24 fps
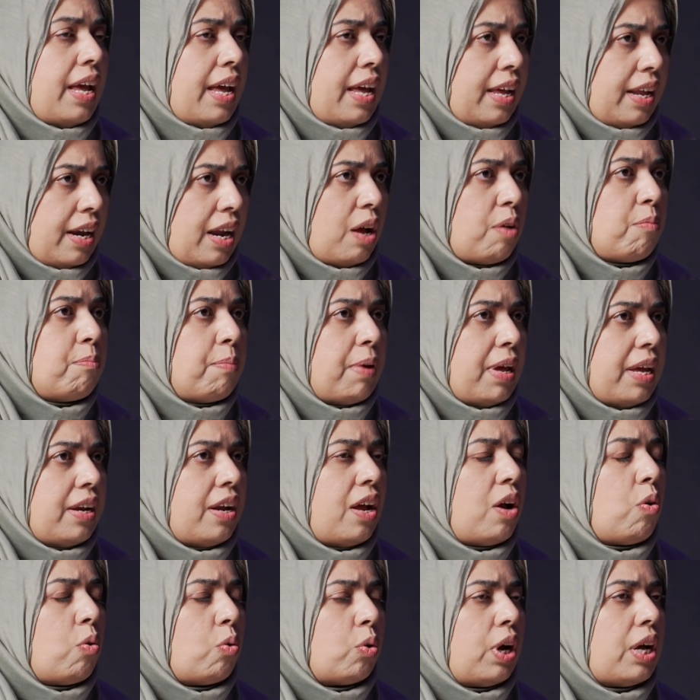अहराम
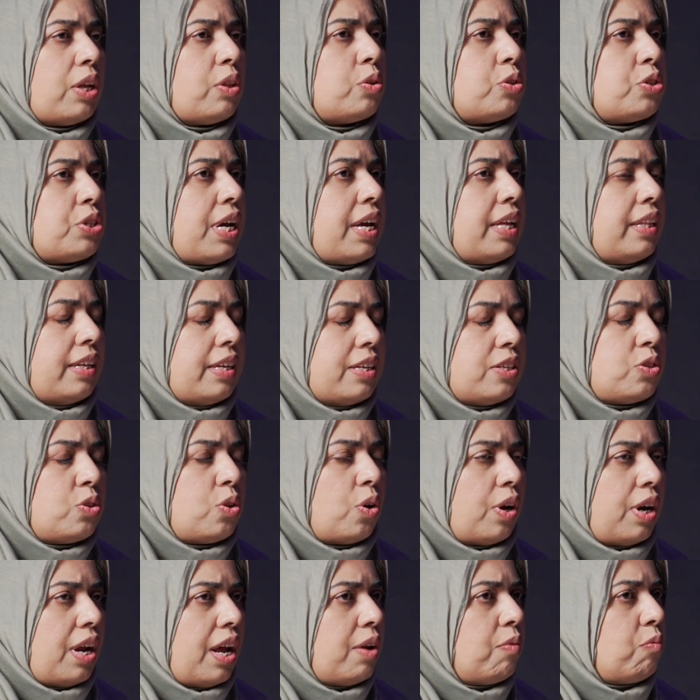पहना होगा तो शायद इस
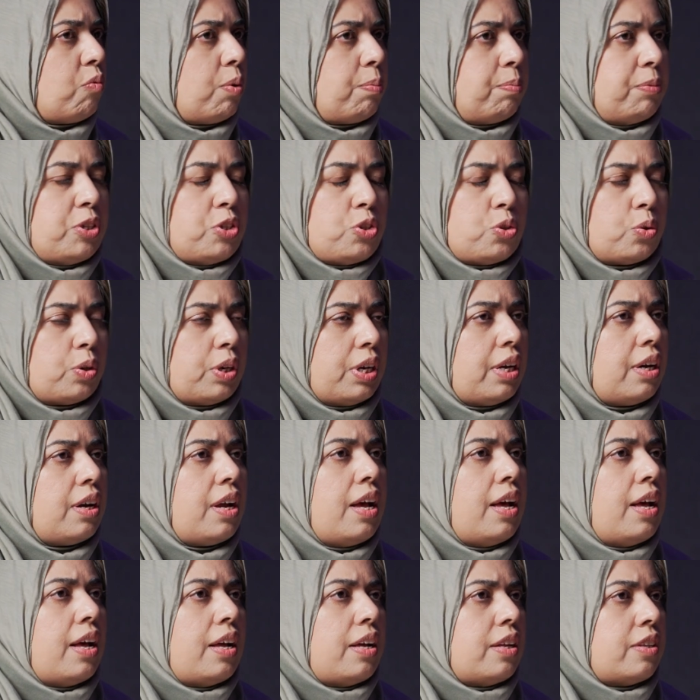दौरान वो अपनी शुगर
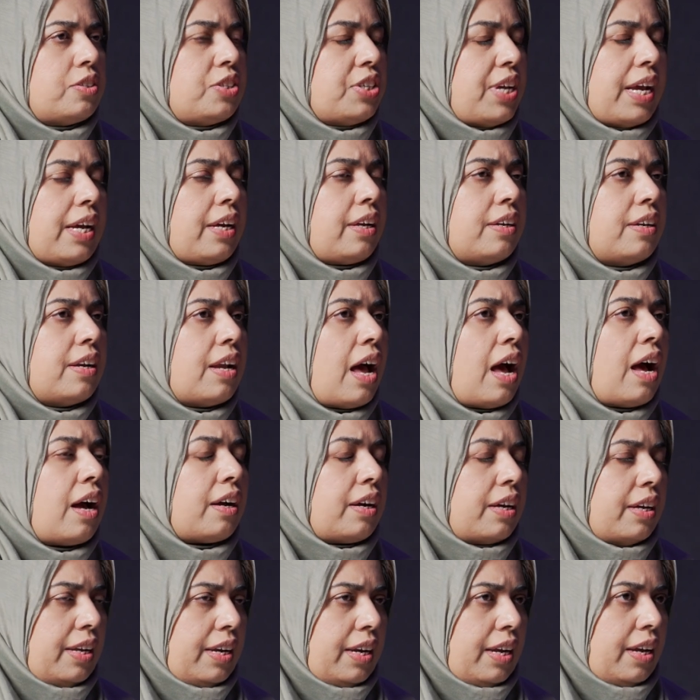चेक ना
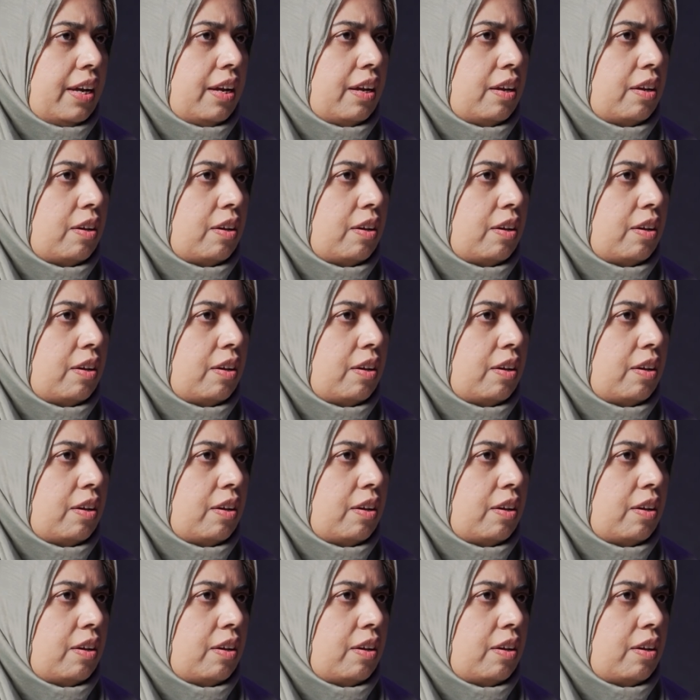करें